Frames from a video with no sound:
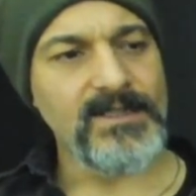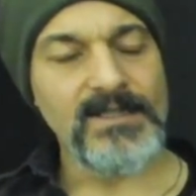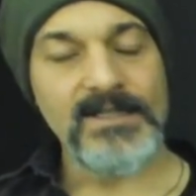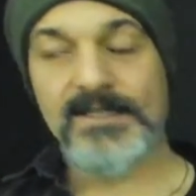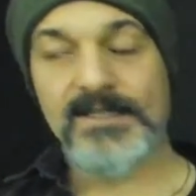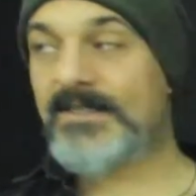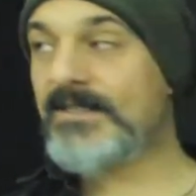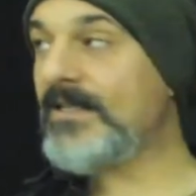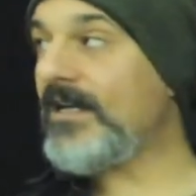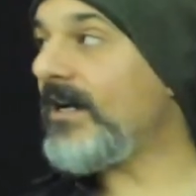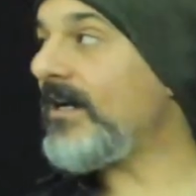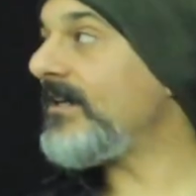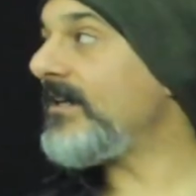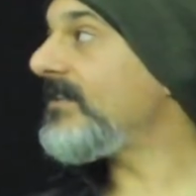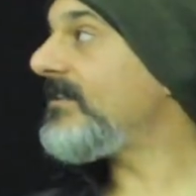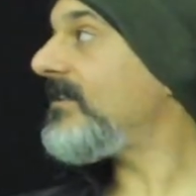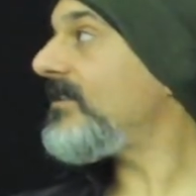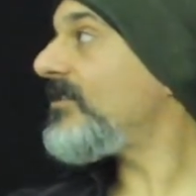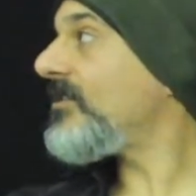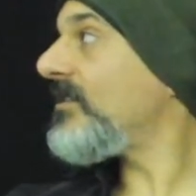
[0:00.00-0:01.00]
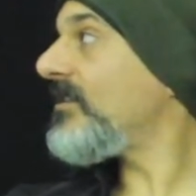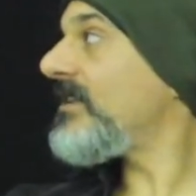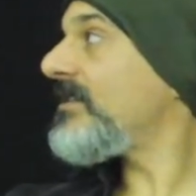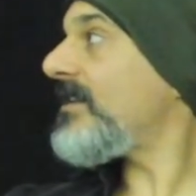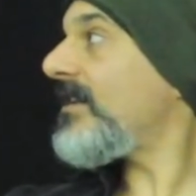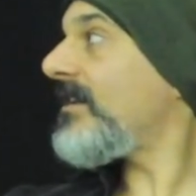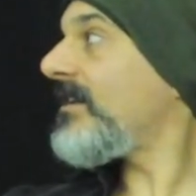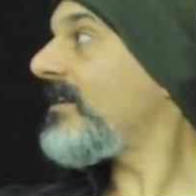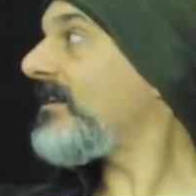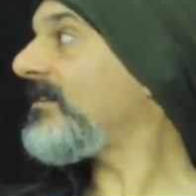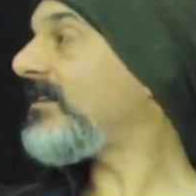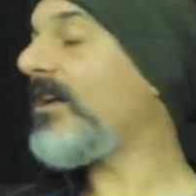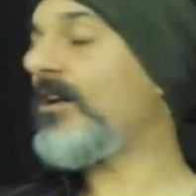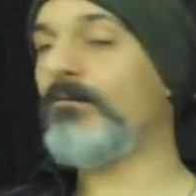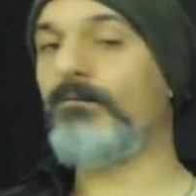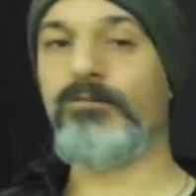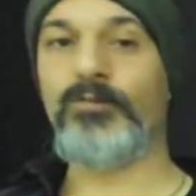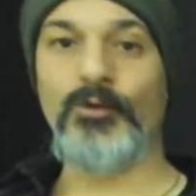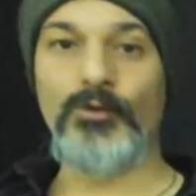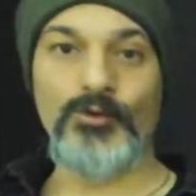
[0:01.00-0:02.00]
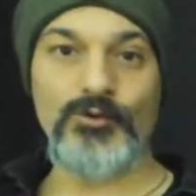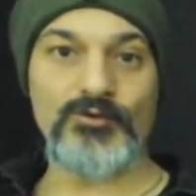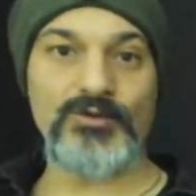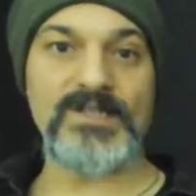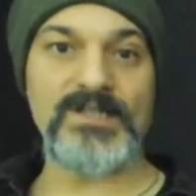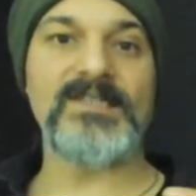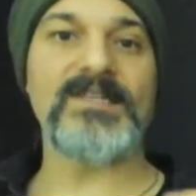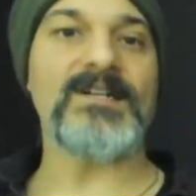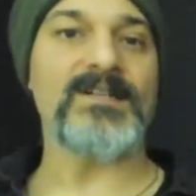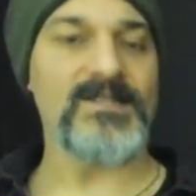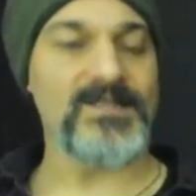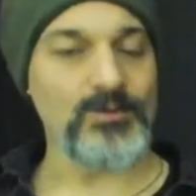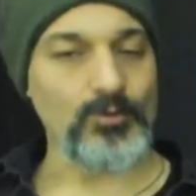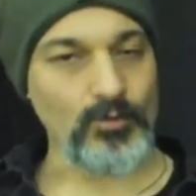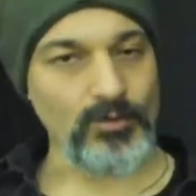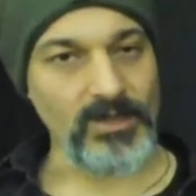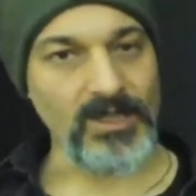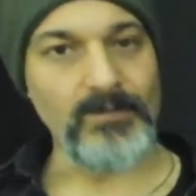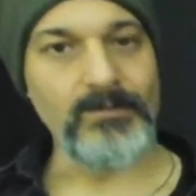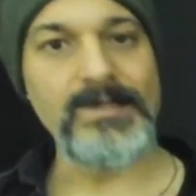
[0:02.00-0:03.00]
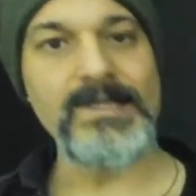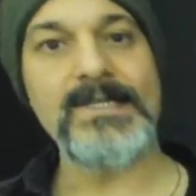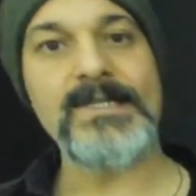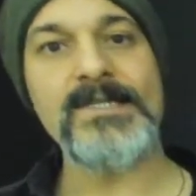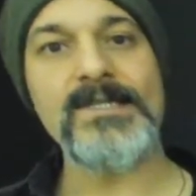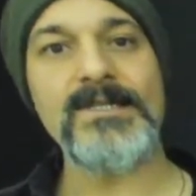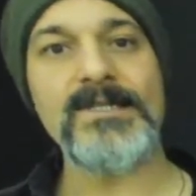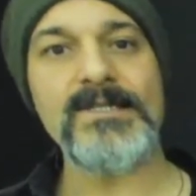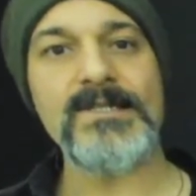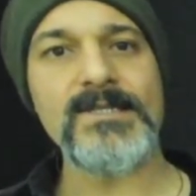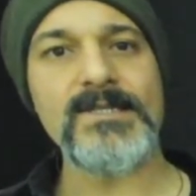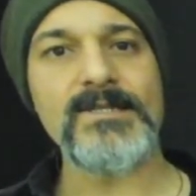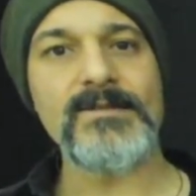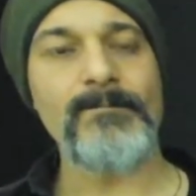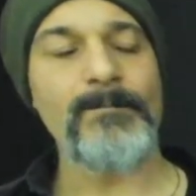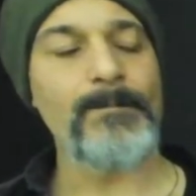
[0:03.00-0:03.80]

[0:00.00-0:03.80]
sahnede çalacak kadar blues gitarist olabilirsiniz.